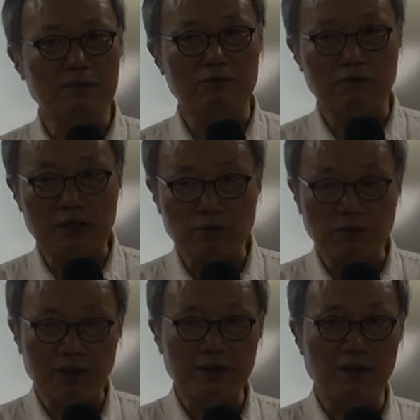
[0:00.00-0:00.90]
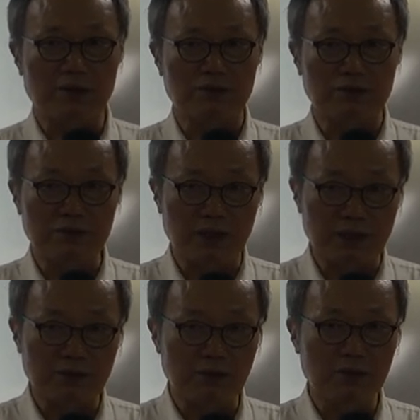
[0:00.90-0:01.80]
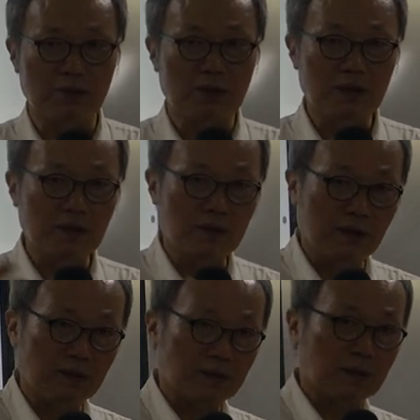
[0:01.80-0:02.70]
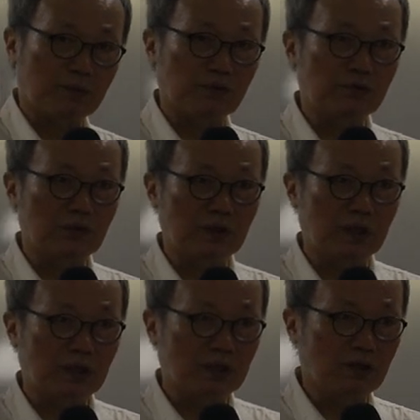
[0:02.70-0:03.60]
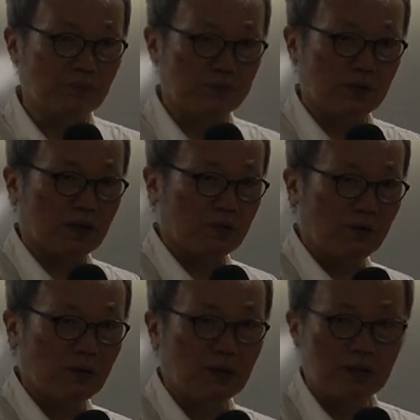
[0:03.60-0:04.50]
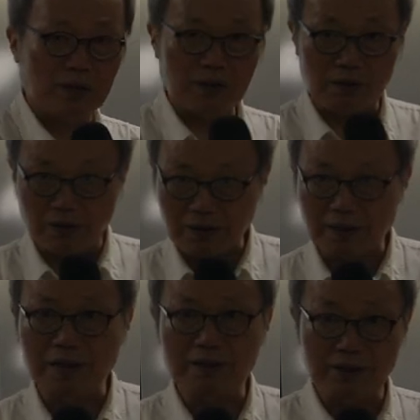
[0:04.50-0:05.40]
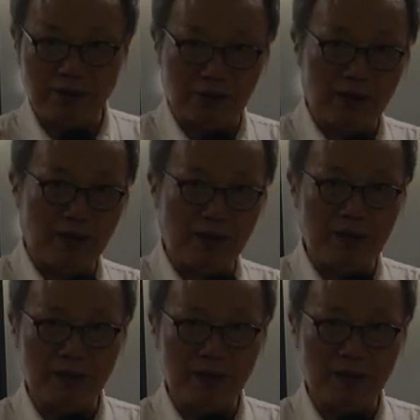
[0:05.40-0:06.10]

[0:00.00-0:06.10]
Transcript: 국가도 똑같아요. 국가도 이러한 자본주의 기업들하고 결탁해 있어요. 예.